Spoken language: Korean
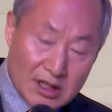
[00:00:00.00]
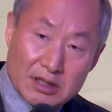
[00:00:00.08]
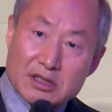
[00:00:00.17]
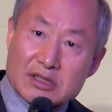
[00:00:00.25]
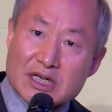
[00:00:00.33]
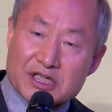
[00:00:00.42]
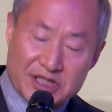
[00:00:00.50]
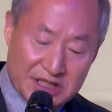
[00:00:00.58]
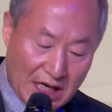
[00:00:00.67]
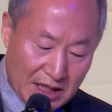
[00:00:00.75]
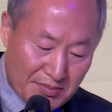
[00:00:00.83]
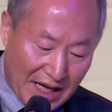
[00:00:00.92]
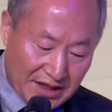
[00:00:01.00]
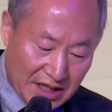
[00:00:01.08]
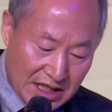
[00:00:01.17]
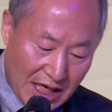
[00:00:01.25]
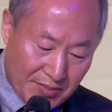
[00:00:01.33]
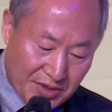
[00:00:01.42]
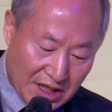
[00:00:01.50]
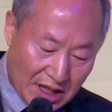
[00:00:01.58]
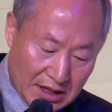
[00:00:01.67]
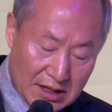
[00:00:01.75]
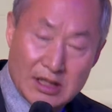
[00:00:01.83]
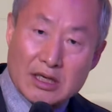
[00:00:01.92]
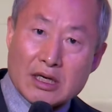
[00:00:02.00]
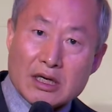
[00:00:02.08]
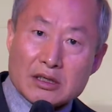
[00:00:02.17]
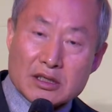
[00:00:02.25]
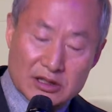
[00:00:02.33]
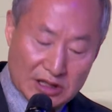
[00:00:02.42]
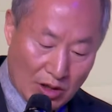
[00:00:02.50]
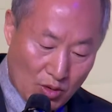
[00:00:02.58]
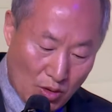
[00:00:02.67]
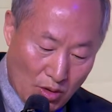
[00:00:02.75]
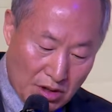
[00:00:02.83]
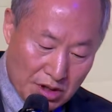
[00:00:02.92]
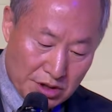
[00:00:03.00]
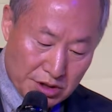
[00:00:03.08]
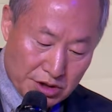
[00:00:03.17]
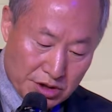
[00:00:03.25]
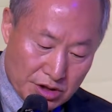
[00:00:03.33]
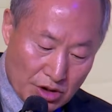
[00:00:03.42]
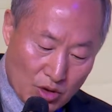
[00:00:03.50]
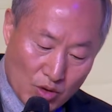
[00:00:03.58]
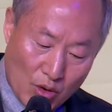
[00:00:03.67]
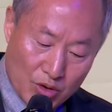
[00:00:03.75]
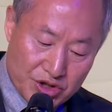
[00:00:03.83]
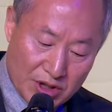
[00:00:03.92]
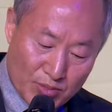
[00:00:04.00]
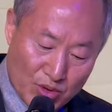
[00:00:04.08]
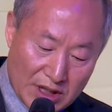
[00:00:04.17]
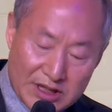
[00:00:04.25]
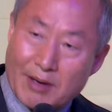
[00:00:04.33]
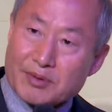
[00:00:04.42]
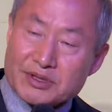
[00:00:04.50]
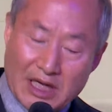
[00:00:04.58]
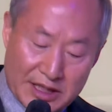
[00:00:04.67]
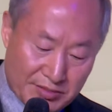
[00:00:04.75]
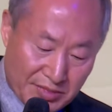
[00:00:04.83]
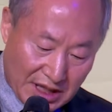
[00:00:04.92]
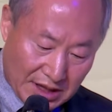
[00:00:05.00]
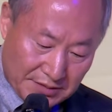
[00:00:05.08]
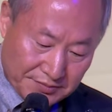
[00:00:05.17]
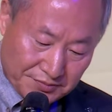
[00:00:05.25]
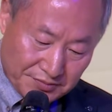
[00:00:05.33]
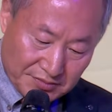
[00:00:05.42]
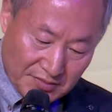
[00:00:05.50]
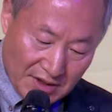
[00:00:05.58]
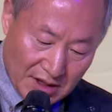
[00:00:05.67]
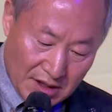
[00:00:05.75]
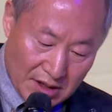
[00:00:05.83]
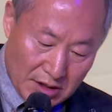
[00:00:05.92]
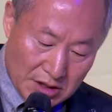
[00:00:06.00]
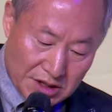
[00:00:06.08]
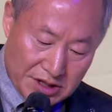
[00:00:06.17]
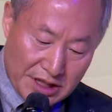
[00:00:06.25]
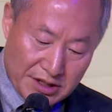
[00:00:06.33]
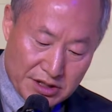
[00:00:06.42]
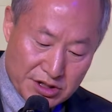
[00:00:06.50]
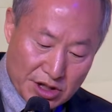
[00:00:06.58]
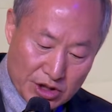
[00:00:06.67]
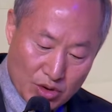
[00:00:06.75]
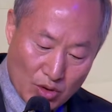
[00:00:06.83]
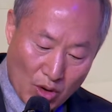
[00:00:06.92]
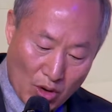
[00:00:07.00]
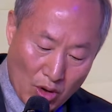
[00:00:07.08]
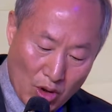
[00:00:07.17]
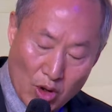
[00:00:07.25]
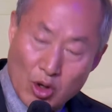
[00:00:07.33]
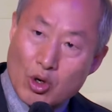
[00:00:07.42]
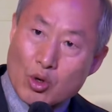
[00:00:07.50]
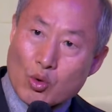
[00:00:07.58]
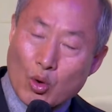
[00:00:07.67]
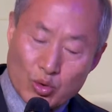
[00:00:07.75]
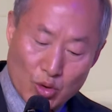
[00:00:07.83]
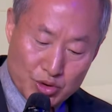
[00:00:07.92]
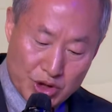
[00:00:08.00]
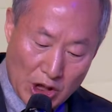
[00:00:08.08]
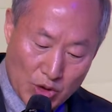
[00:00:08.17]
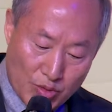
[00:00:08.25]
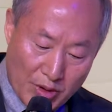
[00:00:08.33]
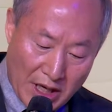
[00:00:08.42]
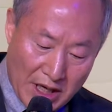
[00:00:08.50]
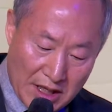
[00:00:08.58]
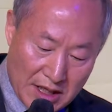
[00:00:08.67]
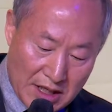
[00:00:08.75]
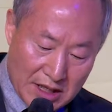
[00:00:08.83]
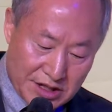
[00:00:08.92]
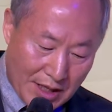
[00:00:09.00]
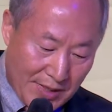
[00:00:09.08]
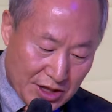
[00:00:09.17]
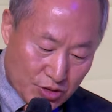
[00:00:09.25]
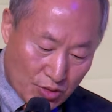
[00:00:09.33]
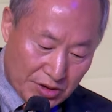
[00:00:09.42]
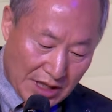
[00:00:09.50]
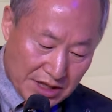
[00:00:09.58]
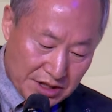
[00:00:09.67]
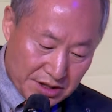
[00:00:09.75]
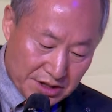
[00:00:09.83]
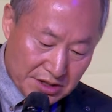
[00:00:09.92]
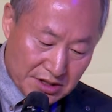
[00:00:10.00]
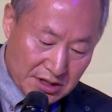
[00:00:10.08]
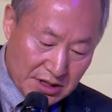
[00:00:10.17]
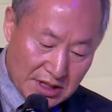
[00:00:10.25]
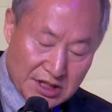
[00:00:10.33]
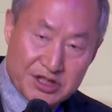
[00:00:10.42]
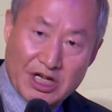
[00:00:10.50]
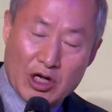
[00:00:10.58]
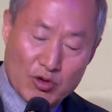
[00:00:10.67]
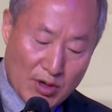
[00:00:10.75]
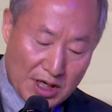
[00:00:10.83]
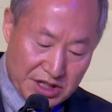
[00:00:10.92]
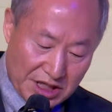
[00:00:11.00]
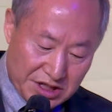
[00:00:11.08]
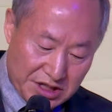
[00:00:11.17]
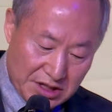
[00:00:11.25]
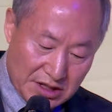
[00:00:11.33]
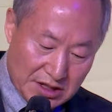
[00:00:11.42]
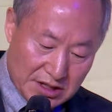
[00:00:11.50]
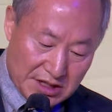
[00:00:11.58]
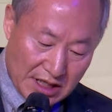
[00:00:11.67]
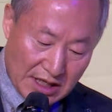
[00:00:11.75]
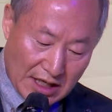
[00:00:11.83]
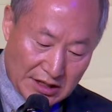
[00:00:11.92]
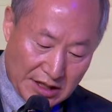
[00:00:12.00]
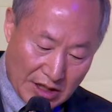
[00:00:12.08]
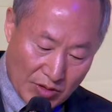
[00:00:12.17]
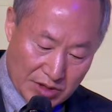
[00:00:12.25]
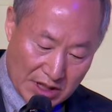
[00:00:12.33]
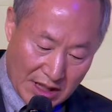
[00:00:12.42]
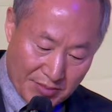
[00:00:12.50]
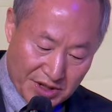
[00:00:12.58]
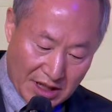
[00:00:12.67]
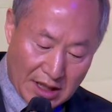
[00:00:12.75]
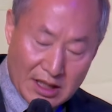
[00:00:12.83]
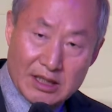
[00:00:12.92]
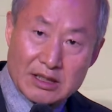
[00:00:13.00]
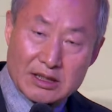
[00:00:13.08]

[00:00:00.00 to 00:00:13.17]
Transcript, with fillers: 그러나 시장은 만능이 아닙니다. 그렇다고 결코 정부가 답은 아닙니다. 이제는 스스로 공동체를 위해 자발적으로 나서는 자율과 자치를 생각할 때라고 생각합니다.